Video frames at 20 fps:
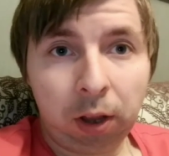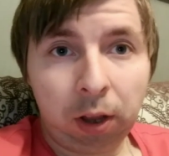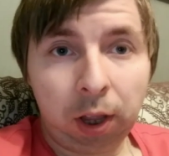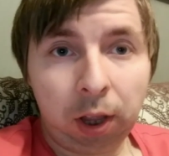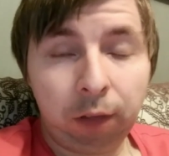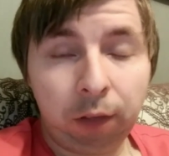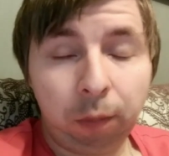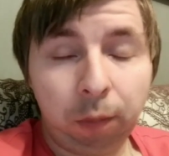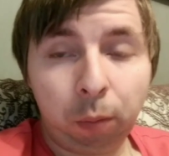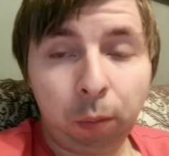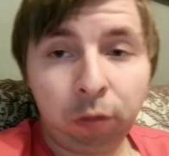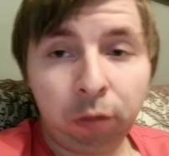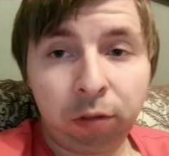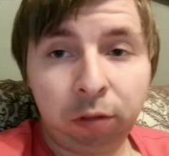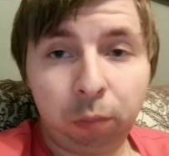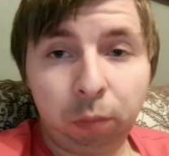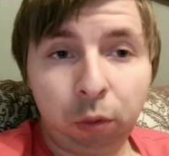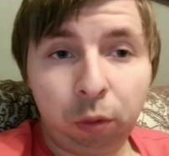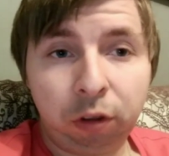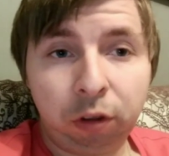и вы просто
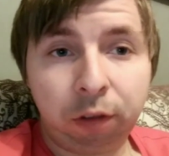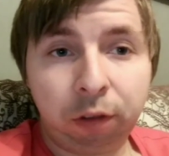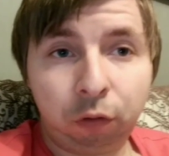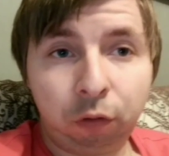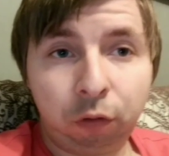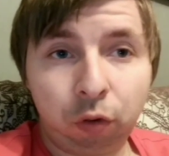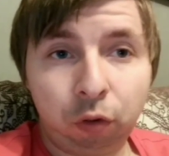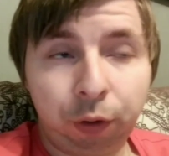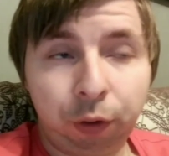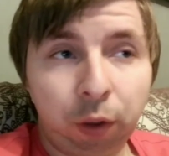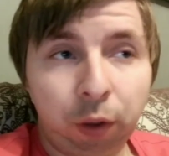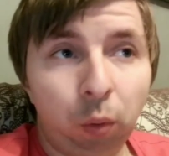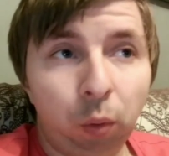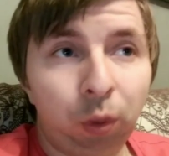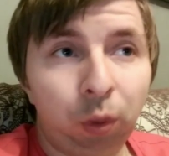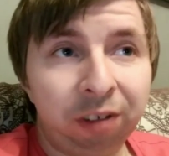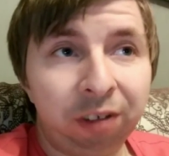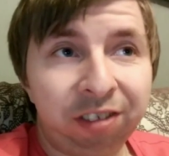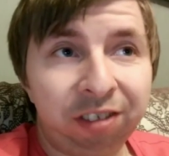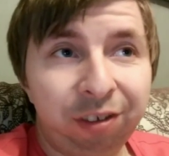будете в шоке. У
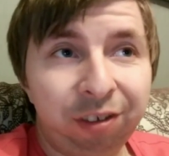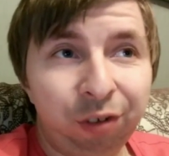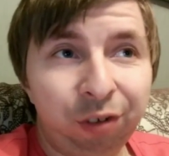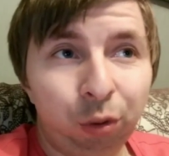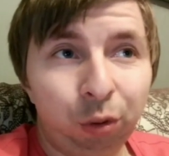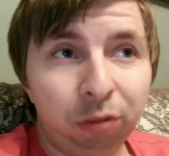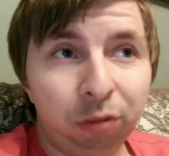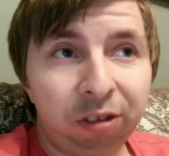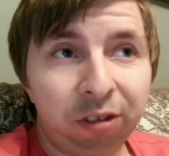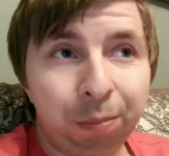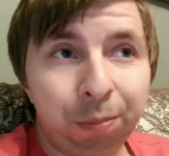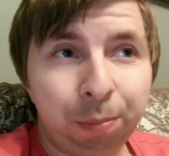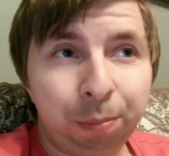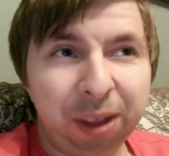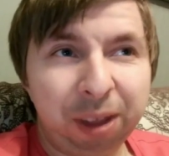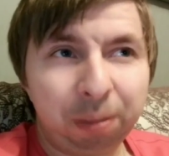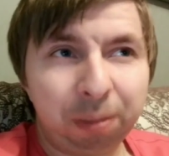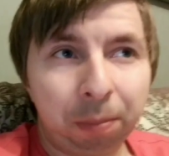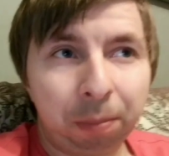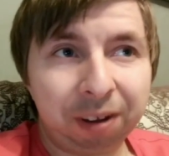нас
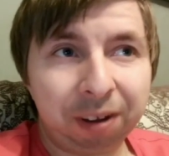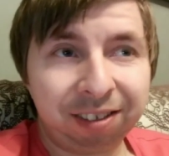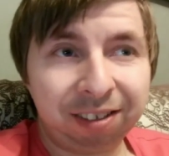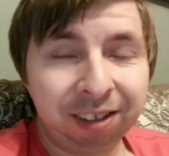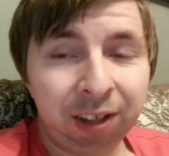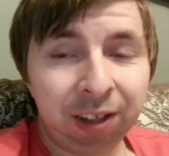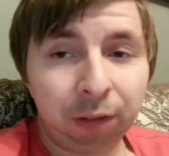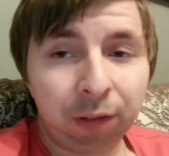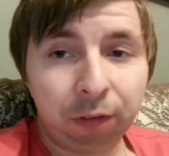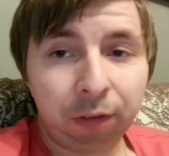95%